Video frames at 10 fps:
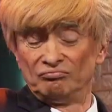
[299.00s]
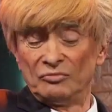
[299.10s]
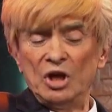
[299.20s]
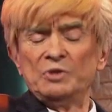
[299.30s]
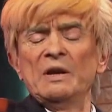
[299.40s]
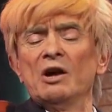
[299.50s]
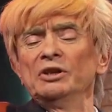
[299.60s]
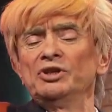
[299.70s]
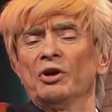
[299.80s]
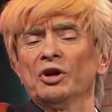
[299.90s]
darf. Ich bin auch
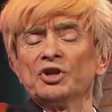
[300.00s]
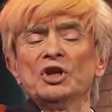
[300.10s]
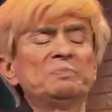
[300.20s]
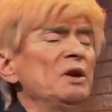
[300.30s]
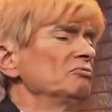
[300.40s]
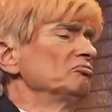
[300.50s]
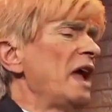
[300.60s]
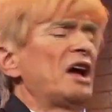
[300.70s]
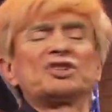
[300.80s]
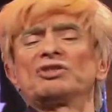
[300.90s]
nicht Deutsche, ich bin so.
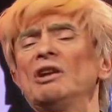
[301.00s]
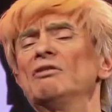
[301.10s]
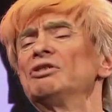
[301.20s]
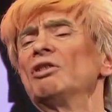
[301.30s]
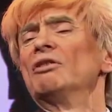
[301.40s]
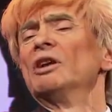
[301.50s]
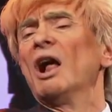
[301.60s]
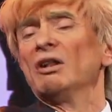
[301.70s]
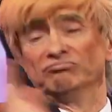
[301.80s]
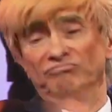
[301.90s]
exterritorial.